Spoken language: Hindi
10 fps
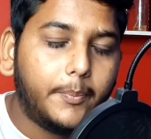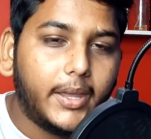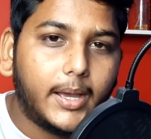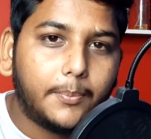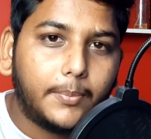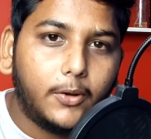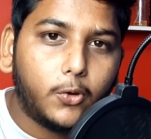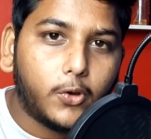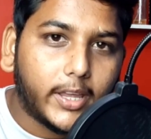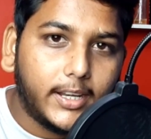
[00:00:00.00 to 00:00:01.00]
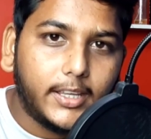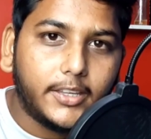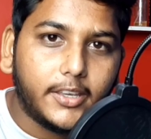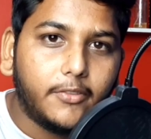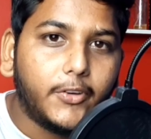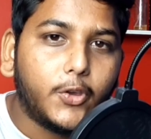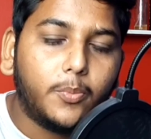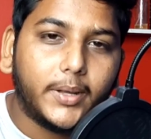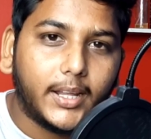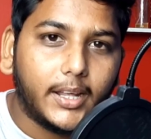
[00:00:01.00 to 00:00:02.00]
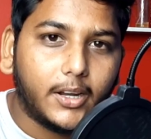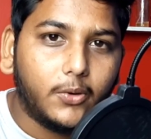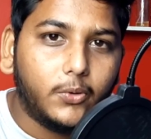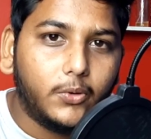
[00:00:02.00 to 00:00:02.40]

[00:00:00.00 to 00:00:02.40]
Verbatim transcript: मैं आप लोगों के लिए ये वीडियो बना रहा